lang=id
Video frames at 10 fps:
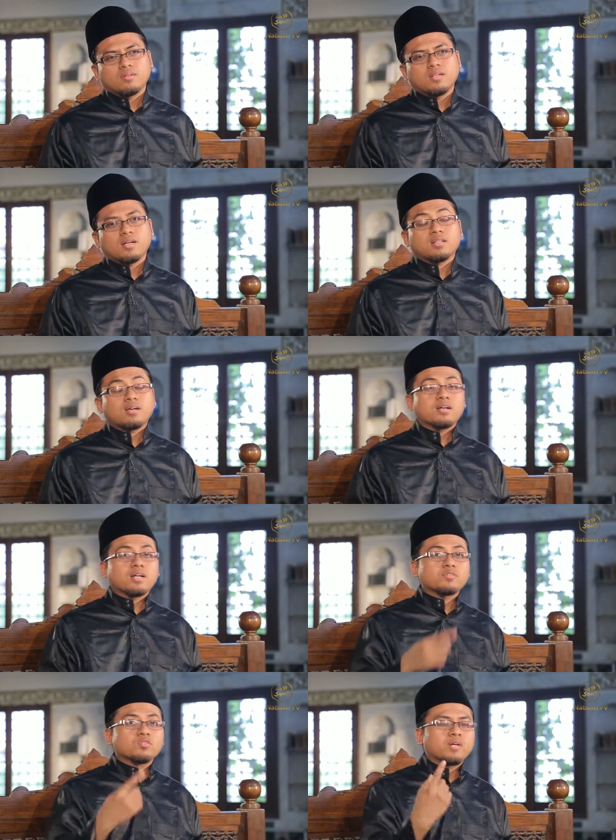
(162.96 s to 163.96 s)
Dikatakan
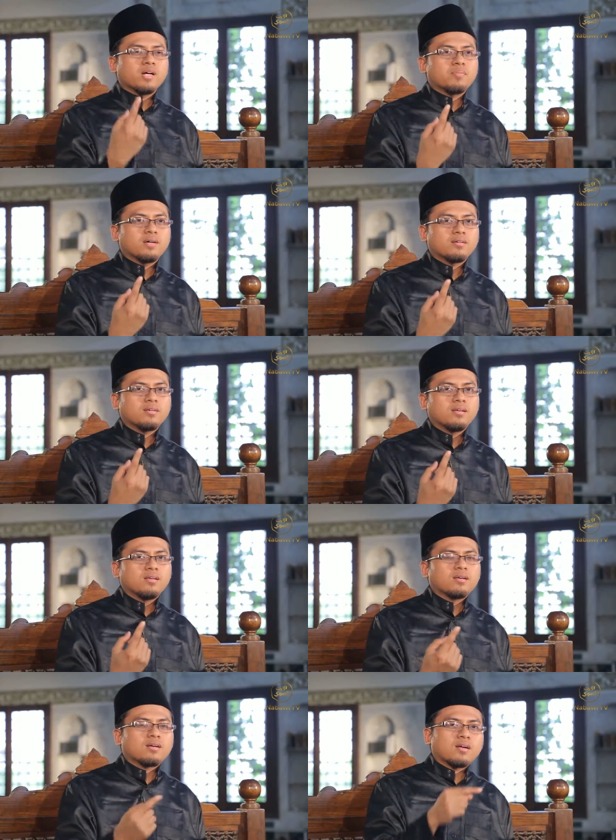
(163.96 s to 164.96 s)
nafsu mengapa?
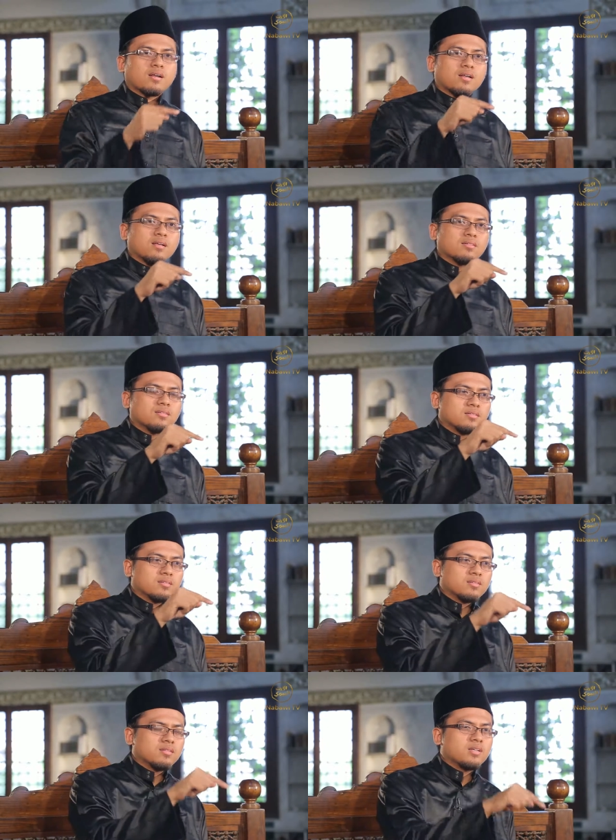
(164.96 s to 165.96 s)
Karena
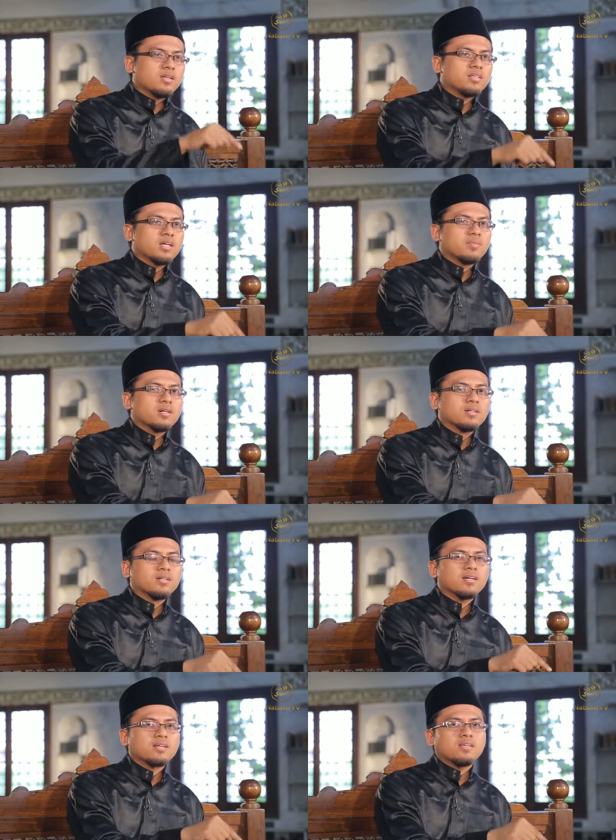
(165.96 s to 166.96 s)
dirinya
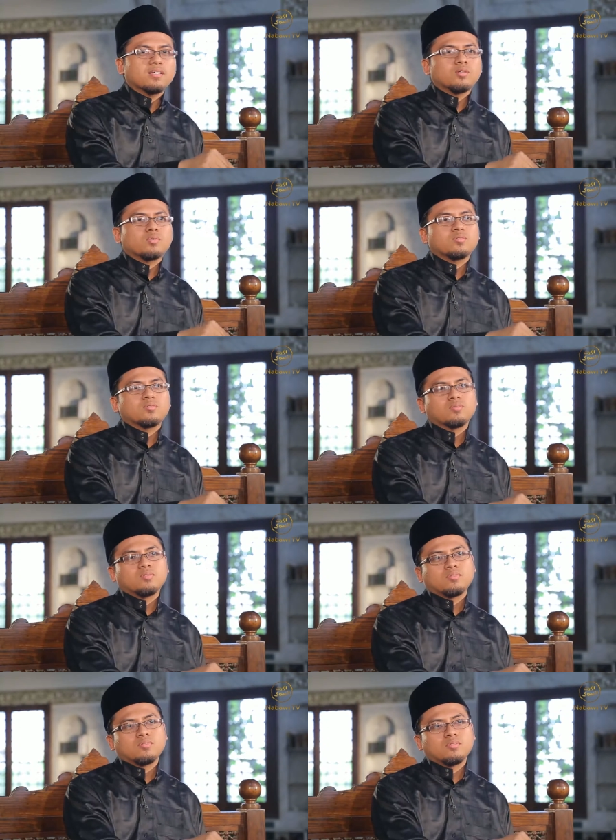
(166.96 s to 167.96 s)
menghendaki
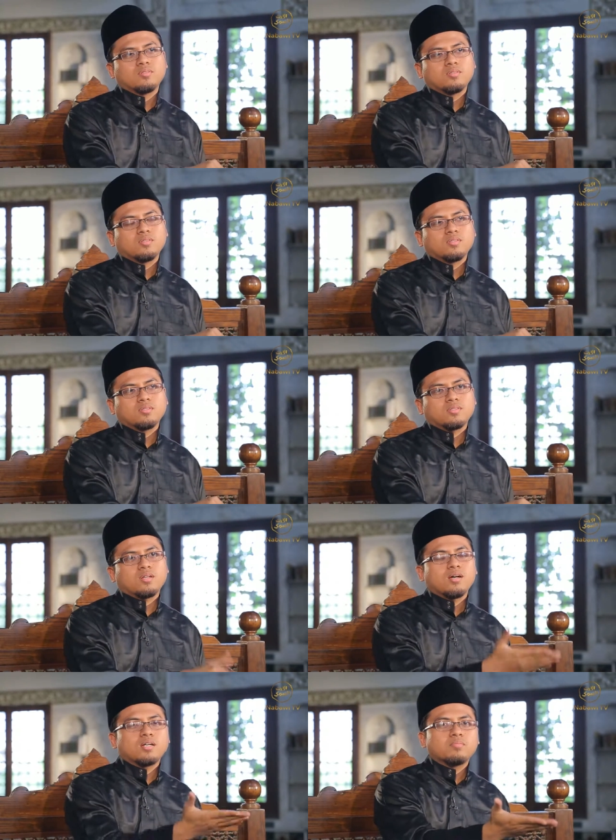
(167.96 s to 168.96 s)

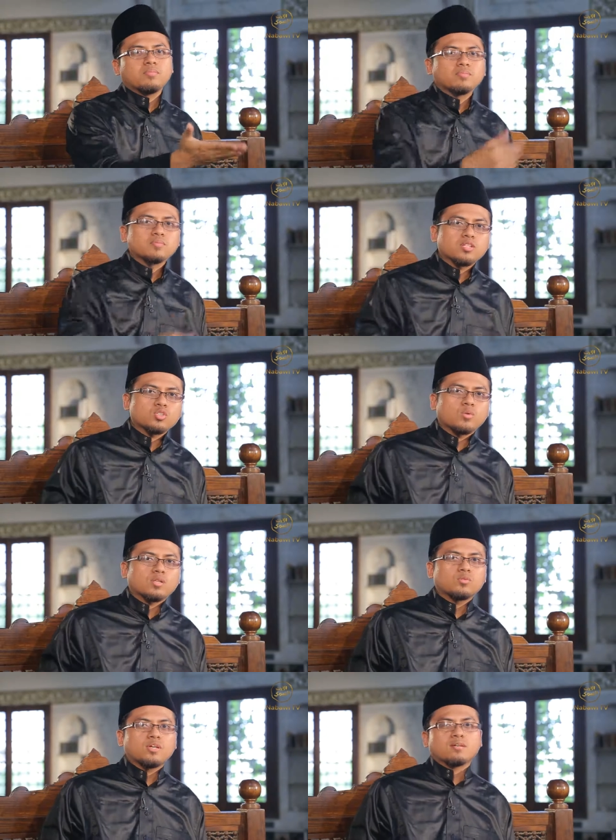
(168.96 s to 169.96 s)
terhadap
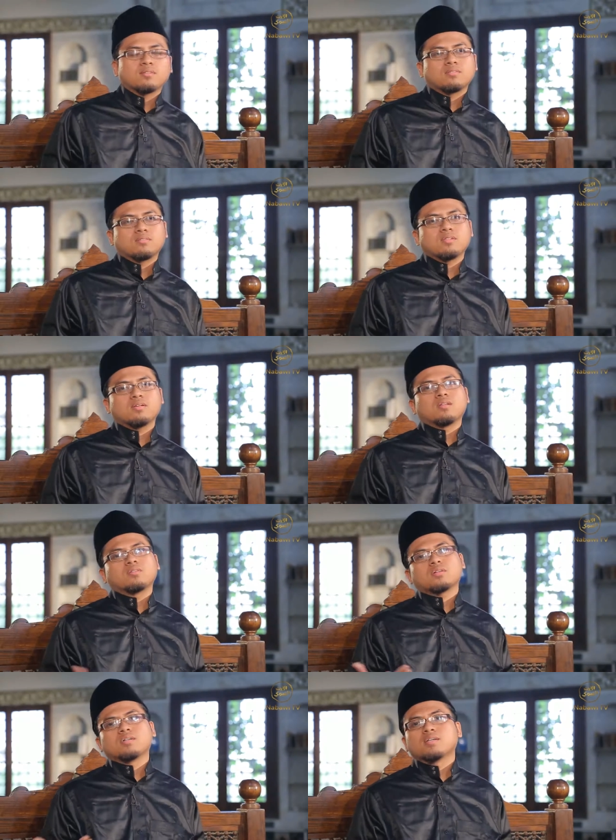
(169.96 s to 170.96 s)
sesuatu yang tidak
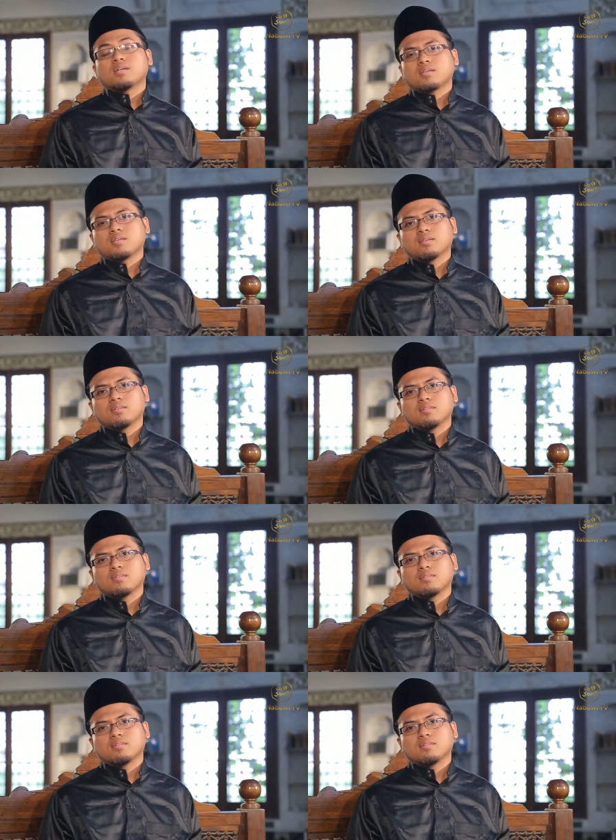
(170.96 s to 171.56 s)
Allah kehendaki.